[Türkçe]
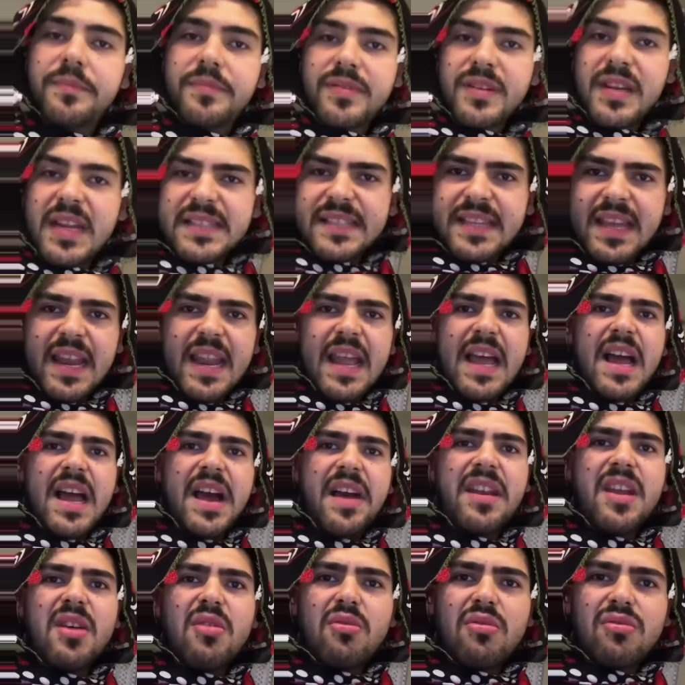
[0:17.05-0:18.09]
Pırasa
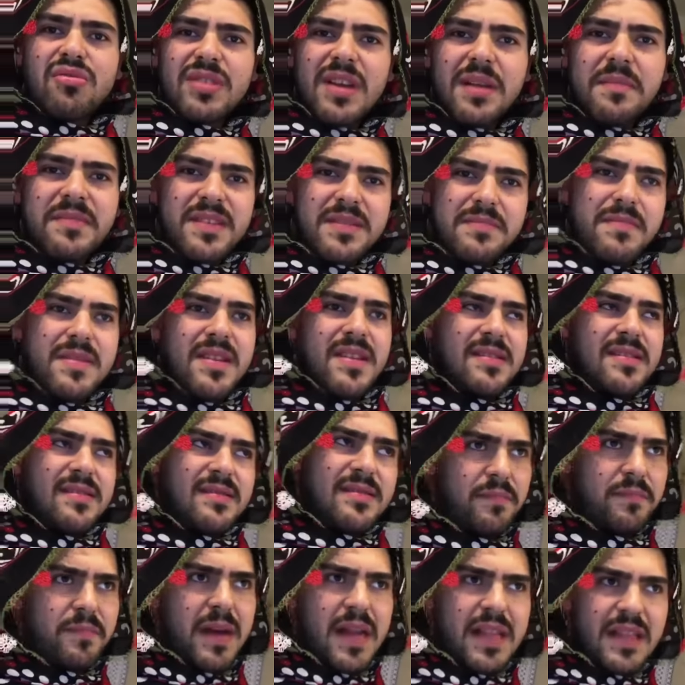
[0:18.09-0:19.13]
lahana kocam
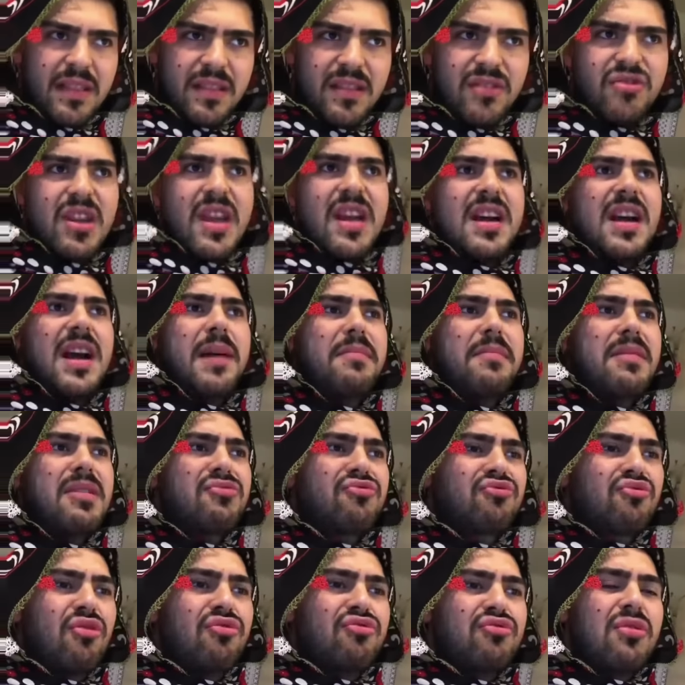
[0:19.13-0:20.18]
yemez. Patlıcan
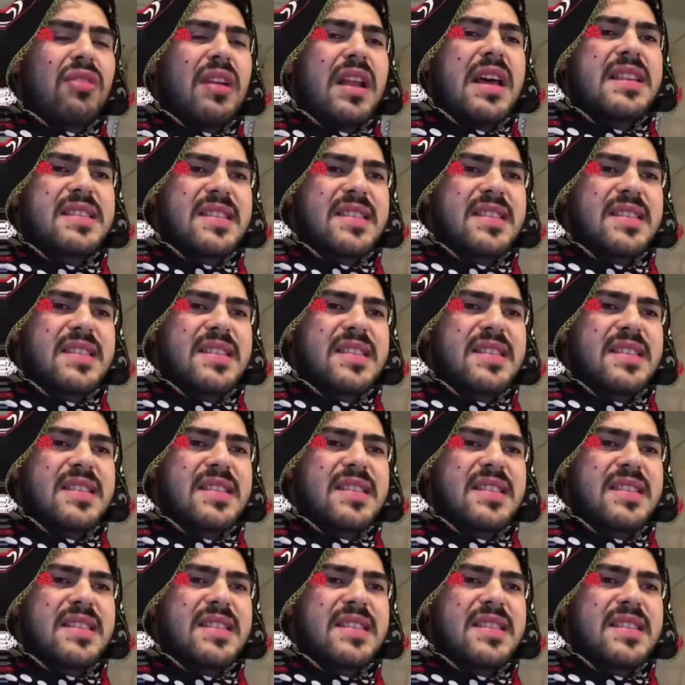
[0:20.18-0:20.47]
kabak çocuklar